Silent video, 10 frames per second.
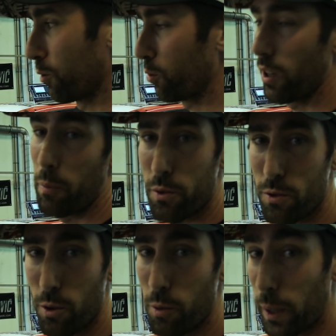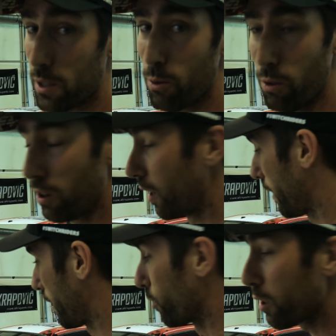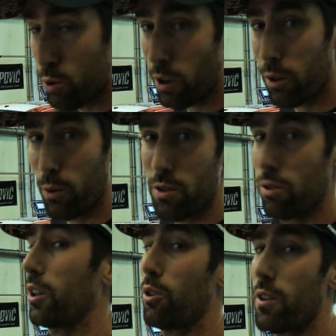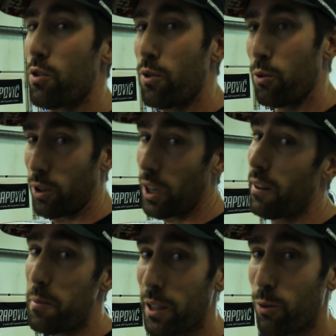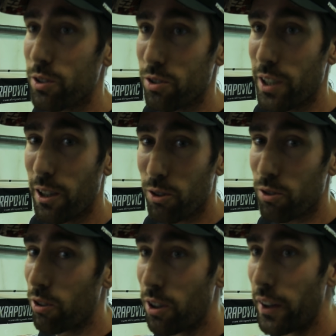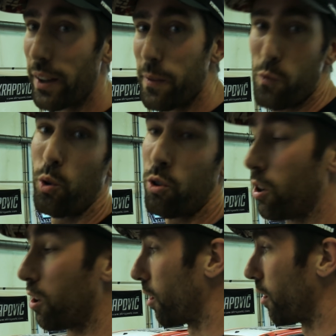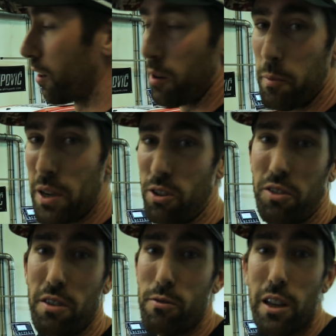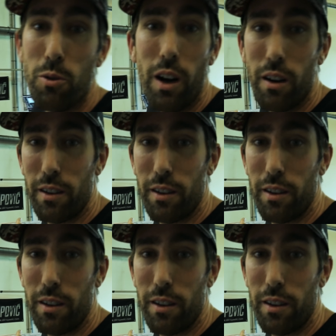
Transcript: donc on a plus de pression, et on est toujours à 380 chevaux, donc elle est bien 350. Donc, euh, bah, sortez-vous les doigts.